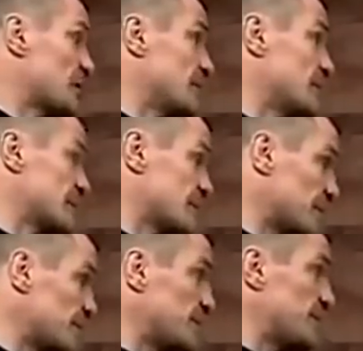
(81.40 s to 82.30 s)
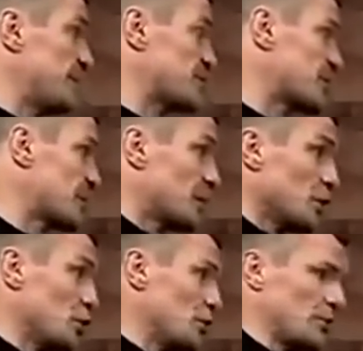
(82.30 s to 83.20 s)
пару дней. И
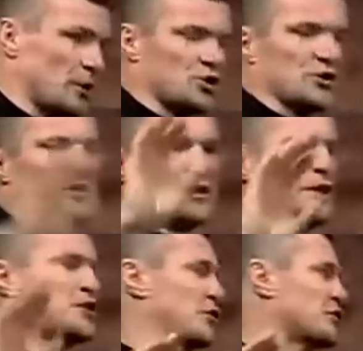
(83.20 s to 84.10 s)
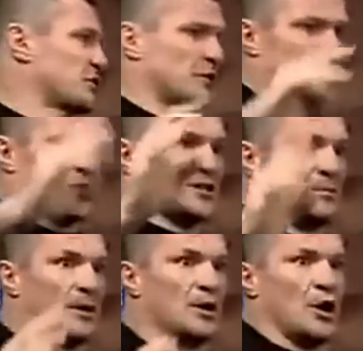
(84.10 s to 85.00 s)
когда Владимир понял, что спарринг
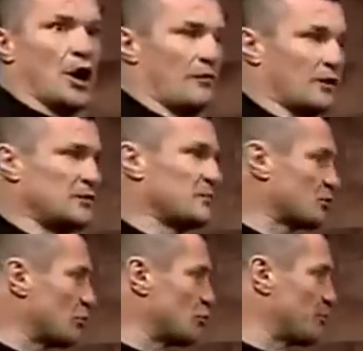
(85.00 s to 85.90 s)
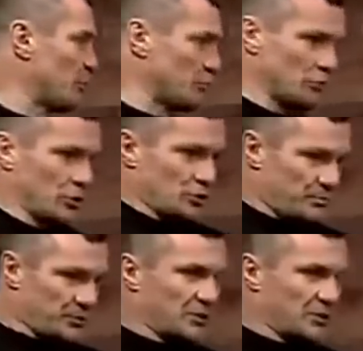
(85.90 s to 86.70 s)
остановили, он тут же вскочил, говорил,